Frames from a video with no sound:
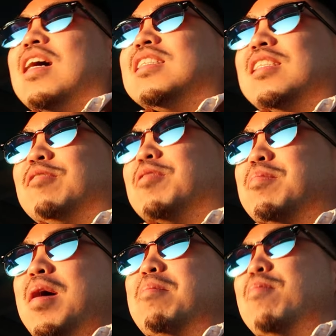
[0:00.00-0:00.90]
I still
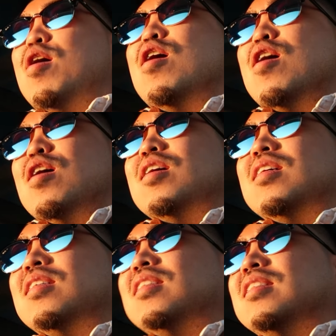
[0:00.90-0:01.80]
remember
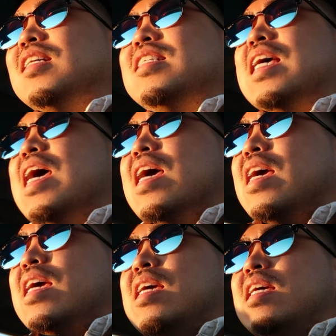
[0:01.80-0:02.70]
the
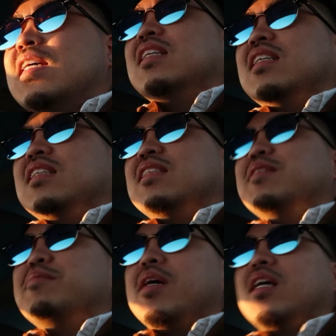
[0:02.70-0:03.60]
day
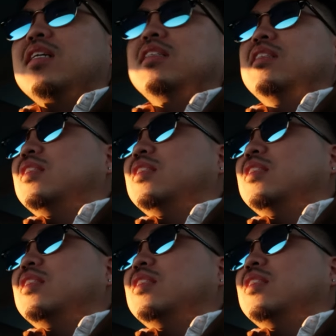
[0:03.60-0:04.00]
'di ba?